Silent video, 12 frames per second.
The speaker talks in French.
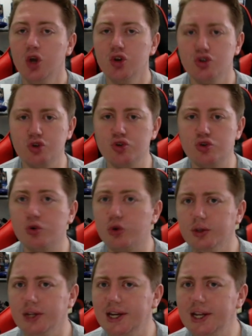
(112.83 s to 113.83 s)
Ce ne sont que
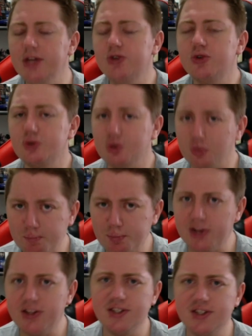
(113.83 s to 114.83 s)
des leaks, ce ne sont
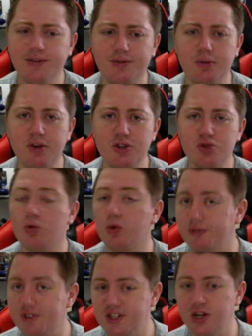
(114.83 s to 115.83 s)
pas des informations
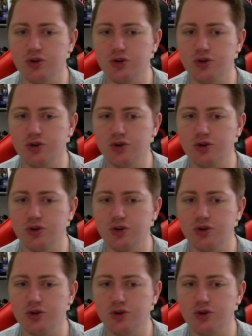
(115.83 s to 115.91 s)
officielles,